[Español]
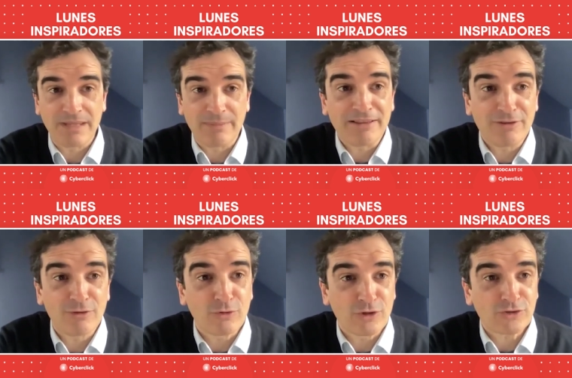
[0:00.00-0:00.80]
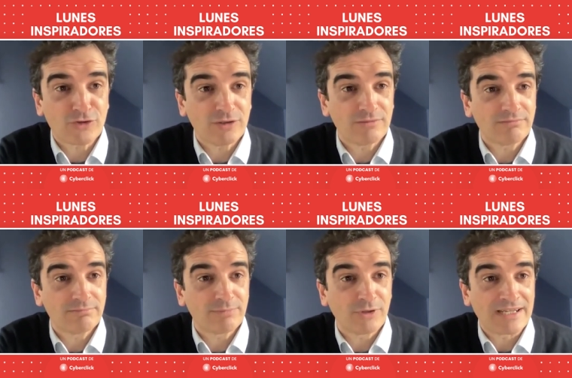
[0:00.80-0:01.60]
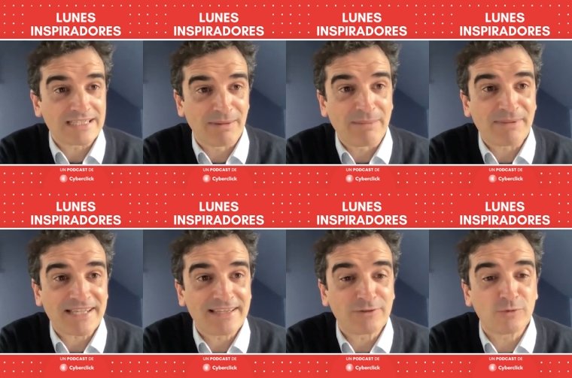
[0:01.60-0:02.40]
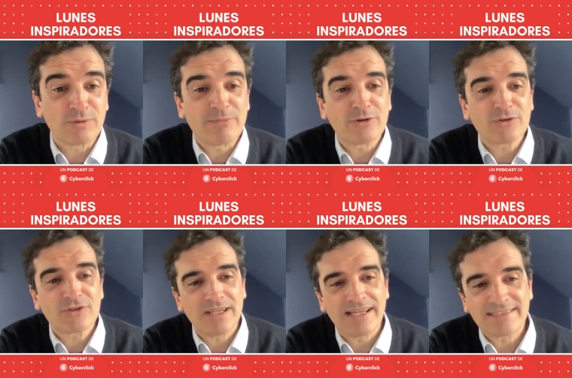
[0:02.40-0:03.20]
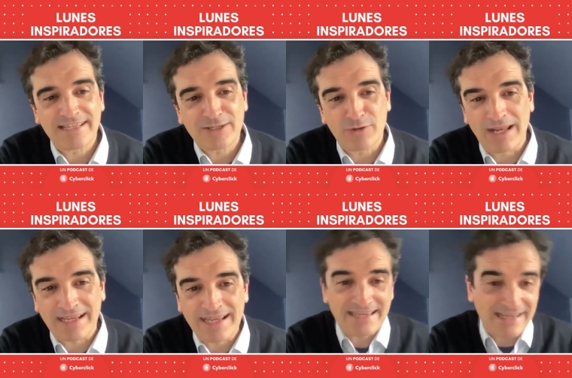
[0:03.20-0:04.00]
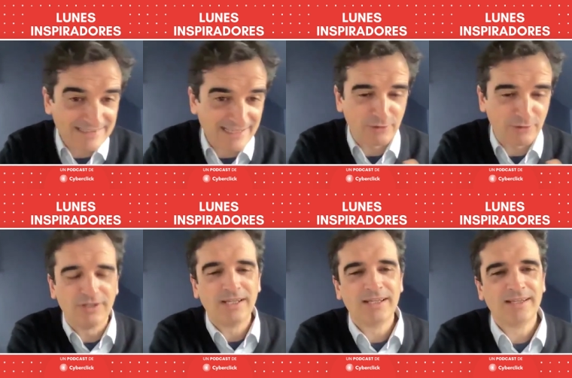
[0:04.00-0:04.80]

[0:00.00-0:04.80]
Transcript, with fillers: Me ha parecido curioso, pues la semana pasada tuvimos a Sergio de la Calle, que él ha estado